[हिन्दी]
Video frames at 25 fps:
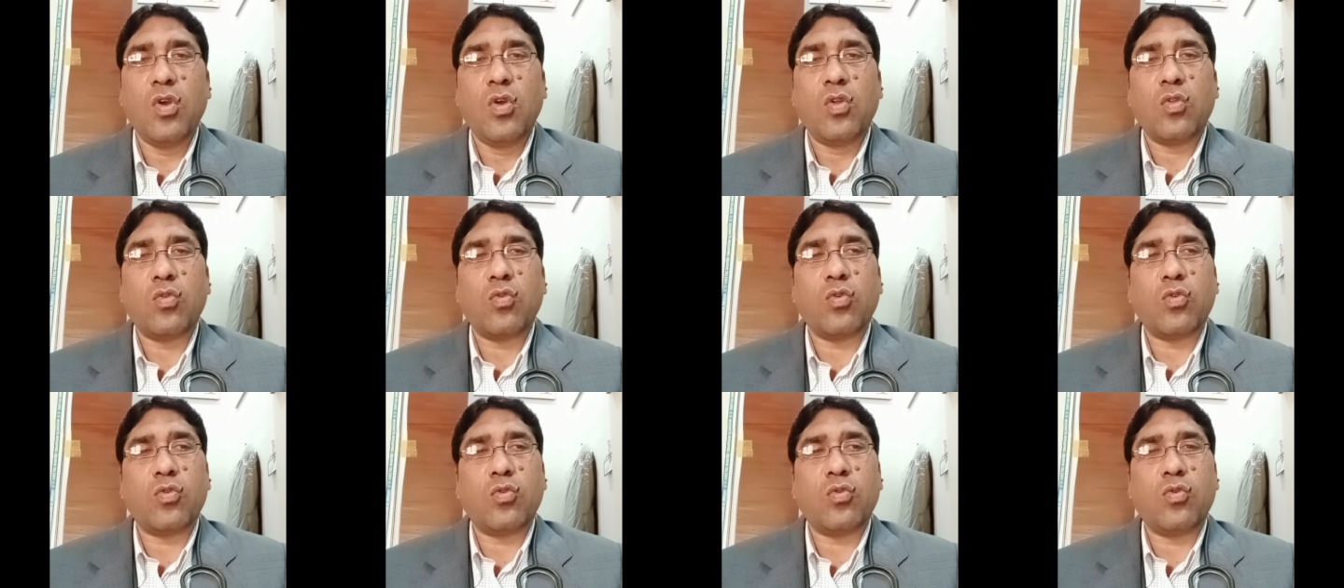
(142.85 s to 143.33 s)

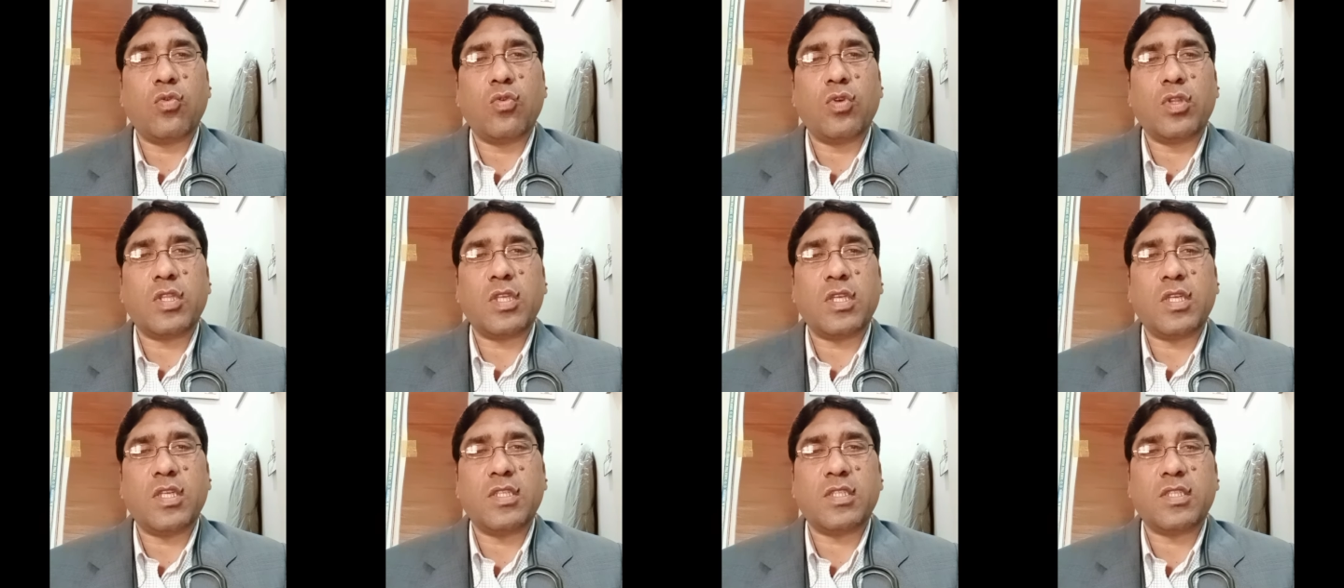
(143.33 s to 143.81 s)
तो दो
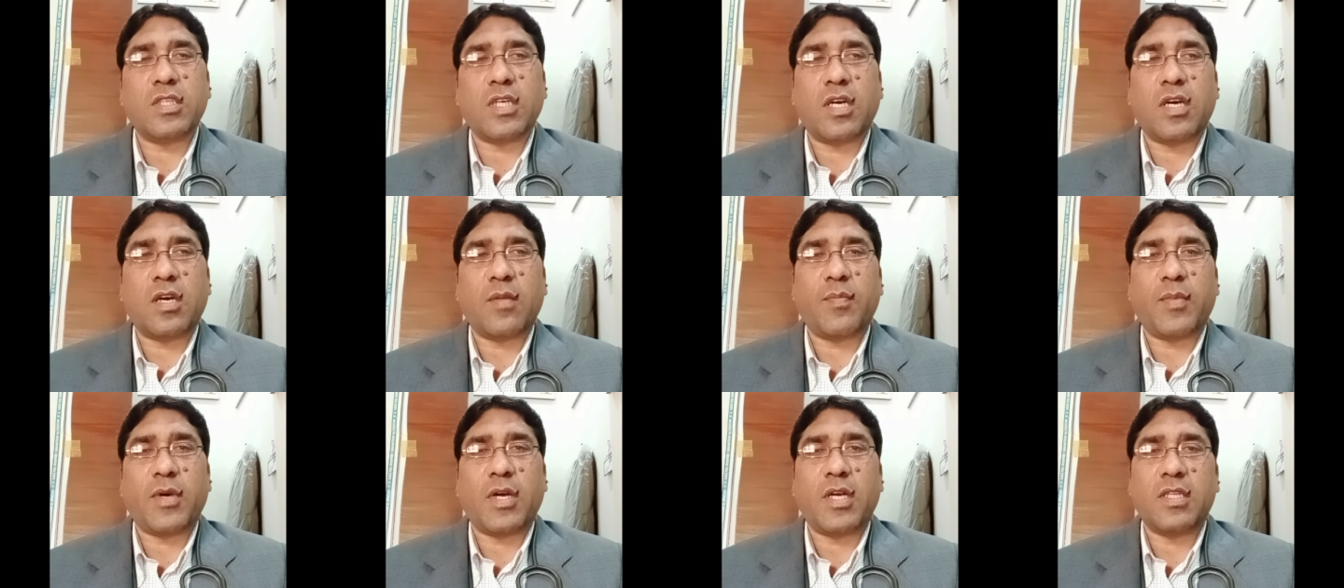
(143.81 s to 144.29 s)
तीन चार
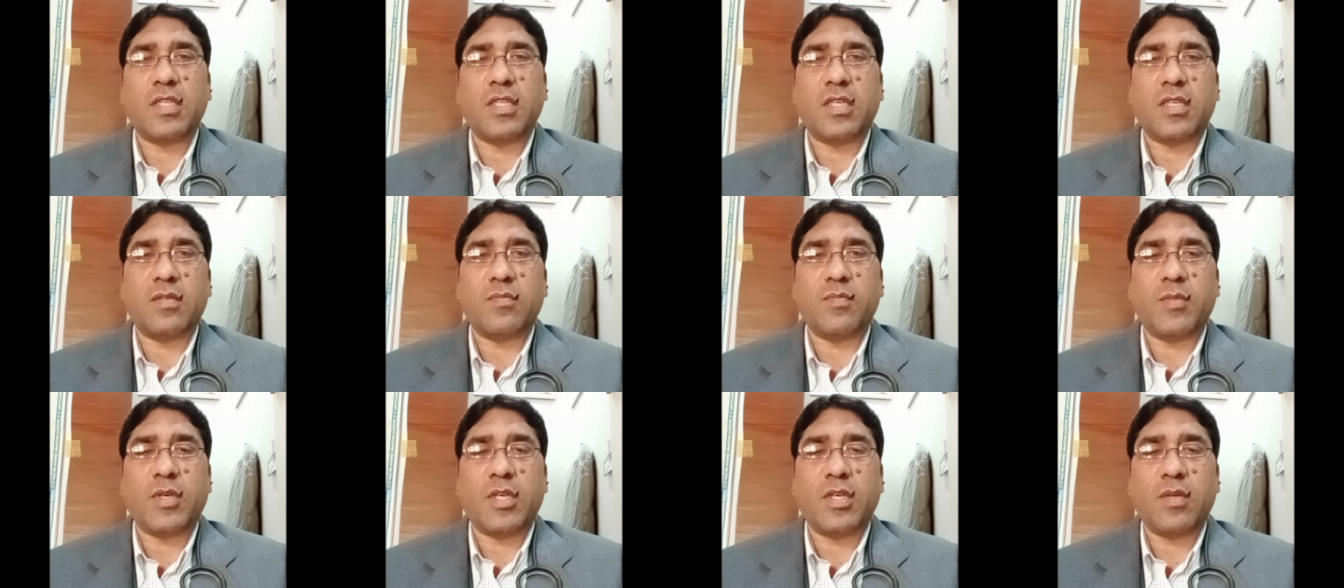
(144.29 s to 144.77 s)
पाँच दिन
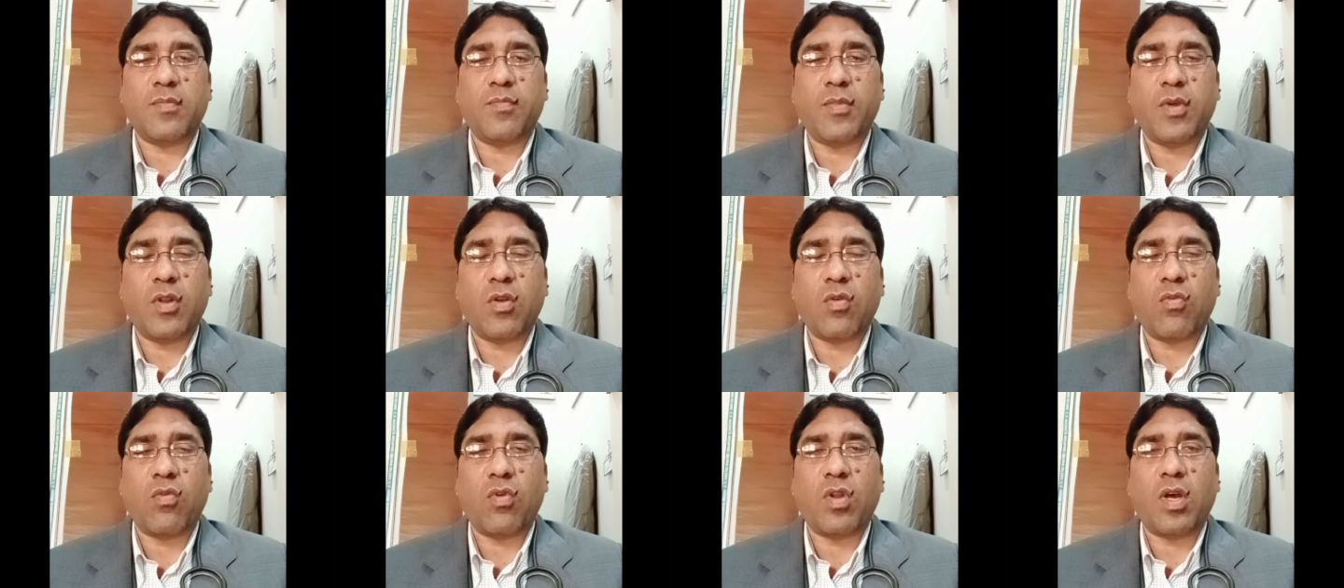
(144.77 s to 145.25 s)
में
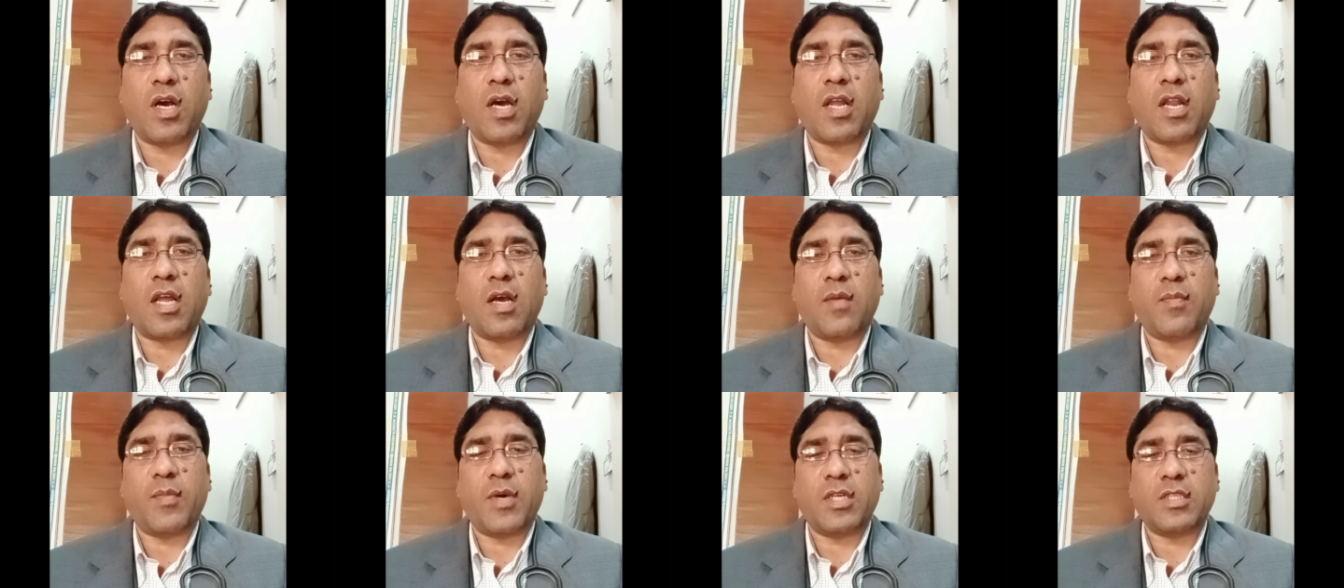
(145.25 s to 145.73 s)
बिल्कुल
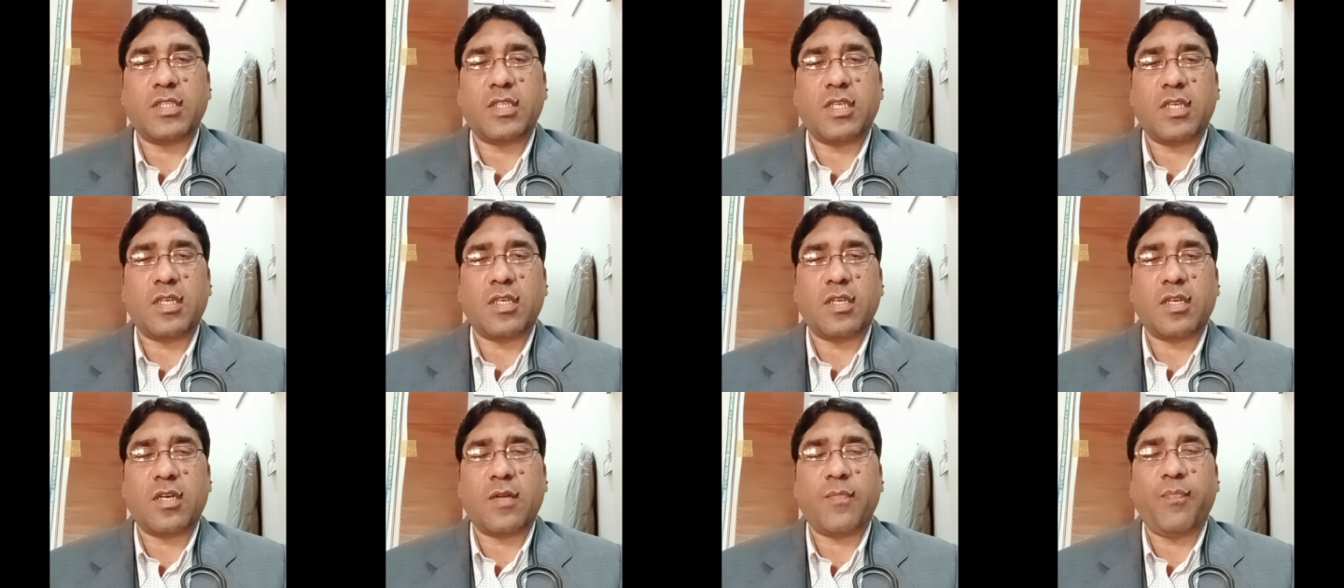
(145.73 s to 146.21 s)
आराम आ
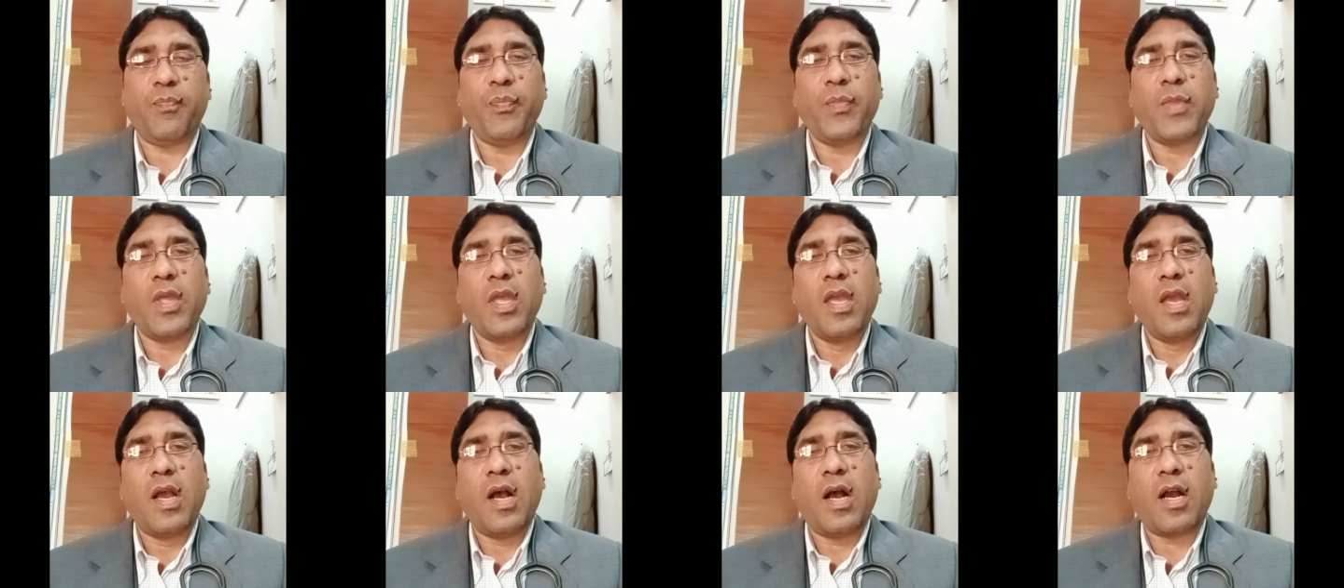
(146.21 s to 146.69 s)
जाएगा
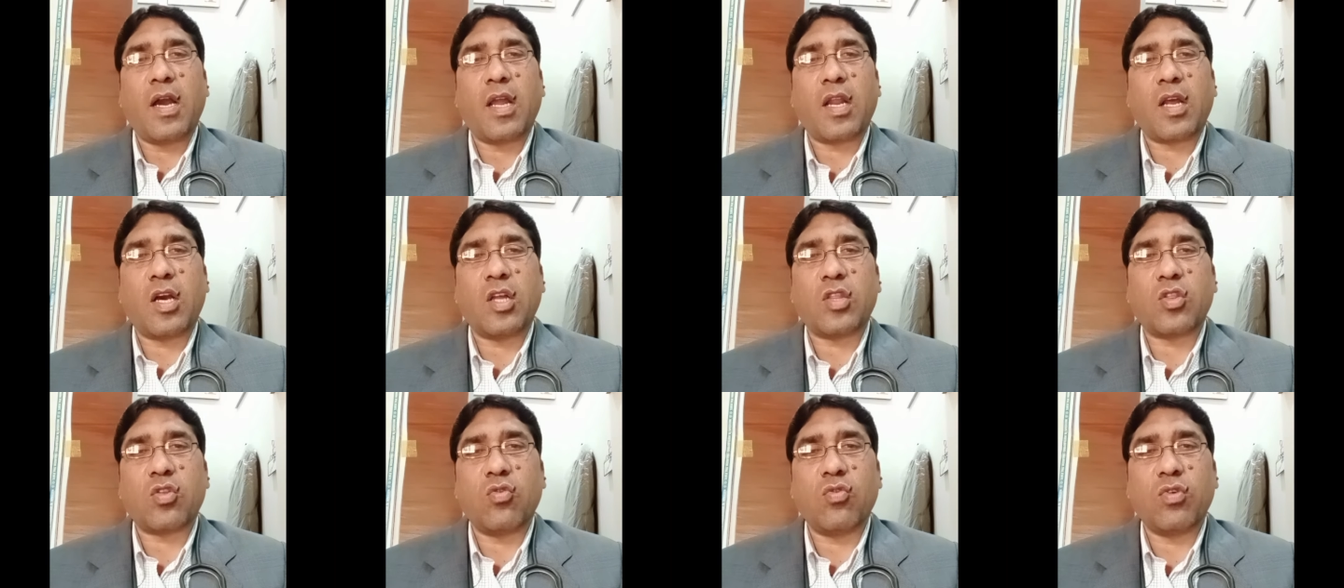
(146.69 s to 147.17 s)
अगर
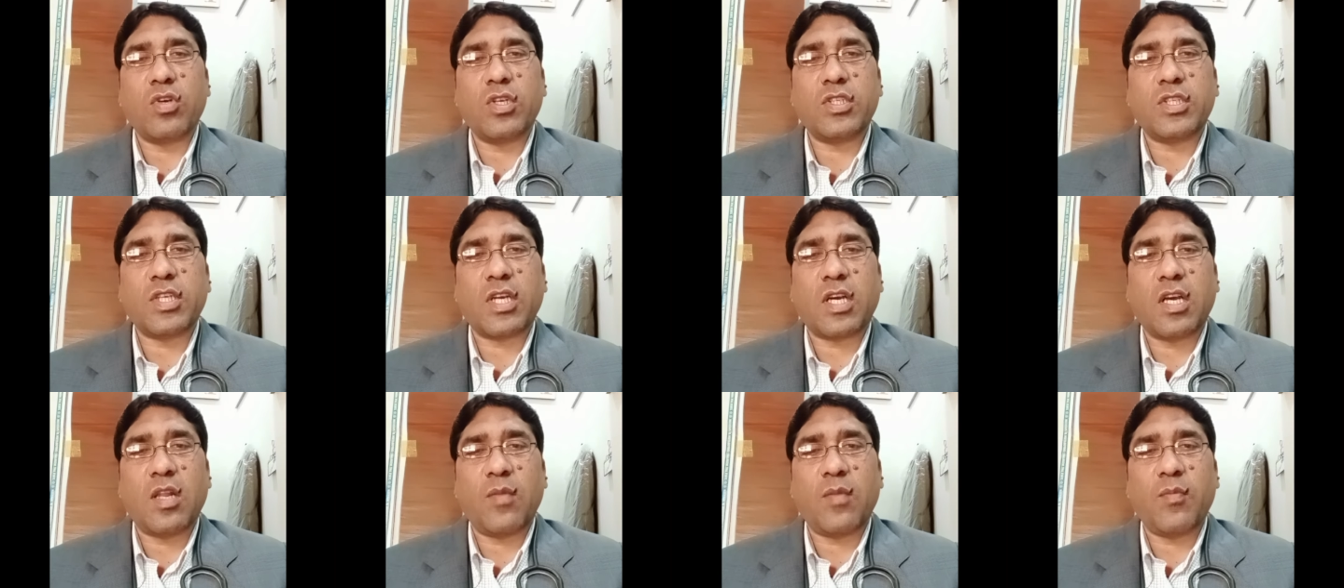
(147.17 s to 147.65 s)
कतरों की
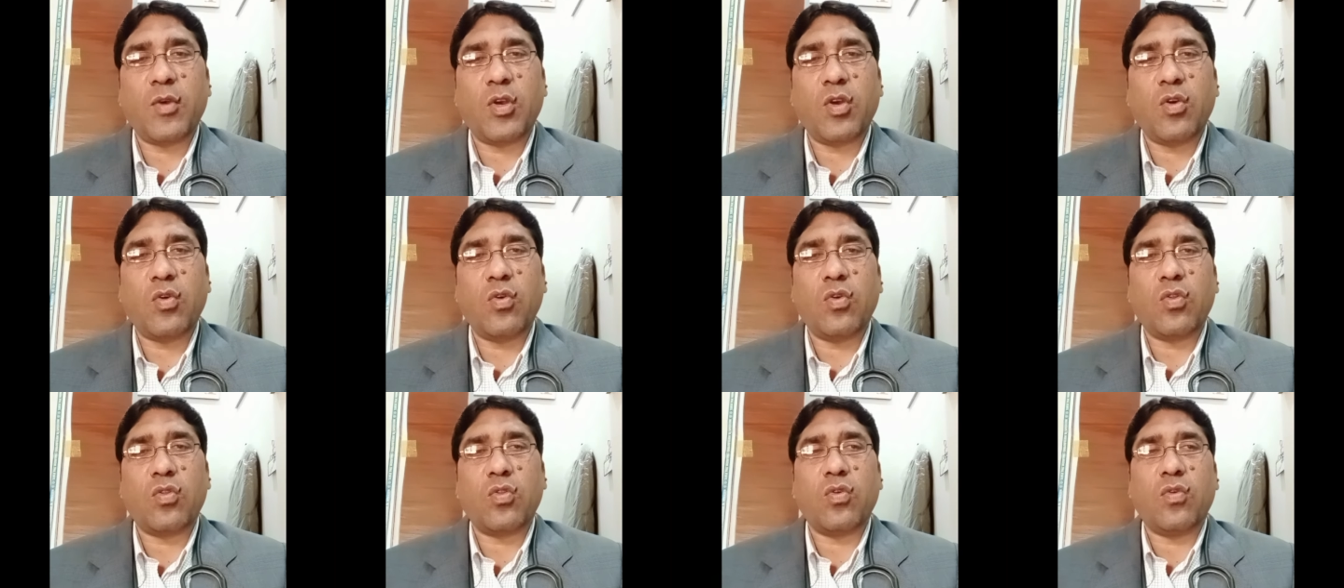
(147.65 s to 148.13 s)
शक्ल में
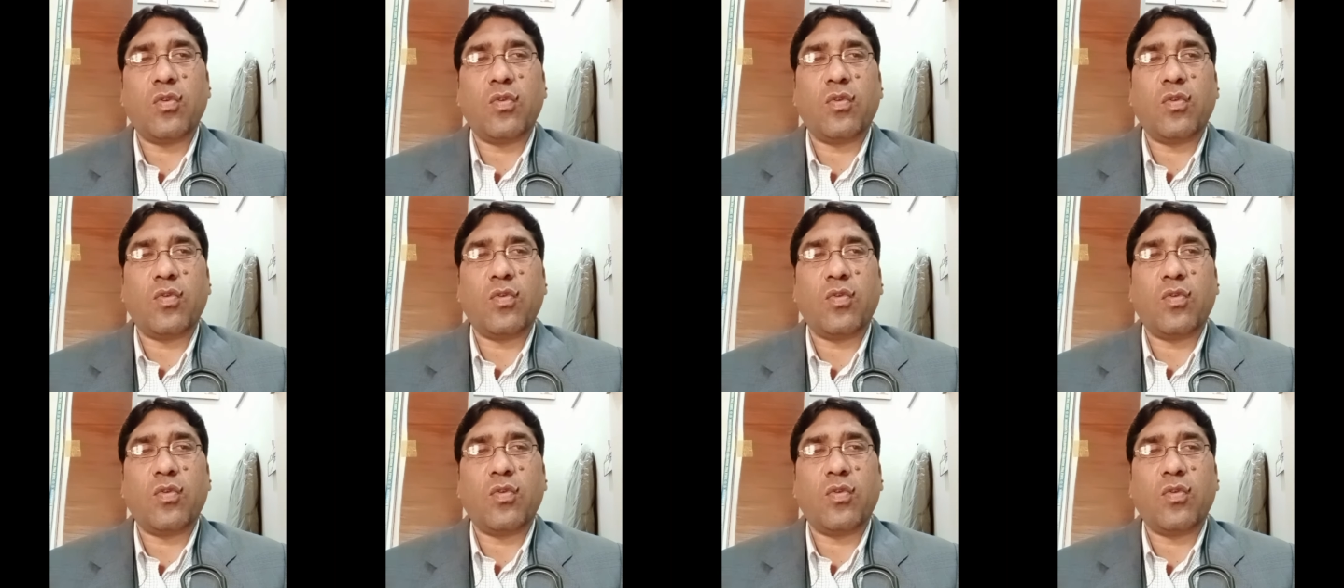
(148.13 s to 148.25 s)
हो तो